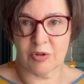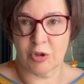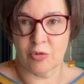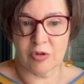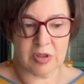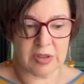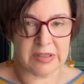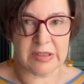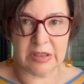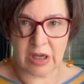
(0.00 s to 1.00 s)
что
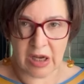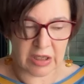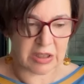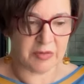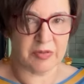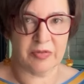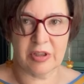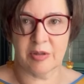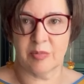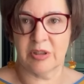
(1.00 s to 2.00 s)
сценарий этого
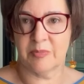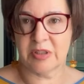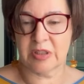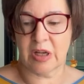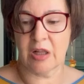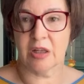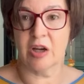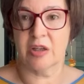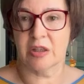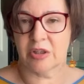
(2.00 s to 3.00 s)
фильма написал,
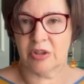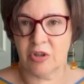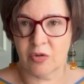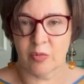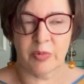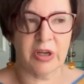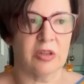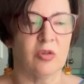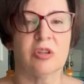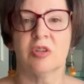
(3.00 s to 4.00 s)
как и книгу, по
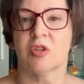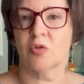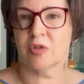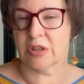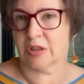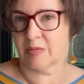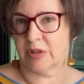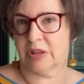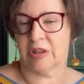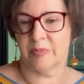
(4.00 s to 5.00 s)
которой создано
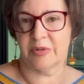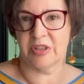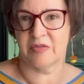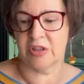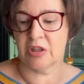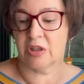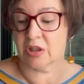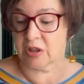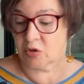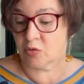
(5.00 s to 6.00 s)
было это произведение
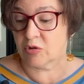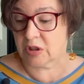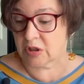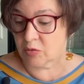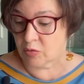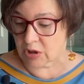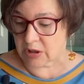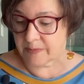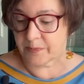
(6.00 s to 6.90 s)
Кадзуи Сигура.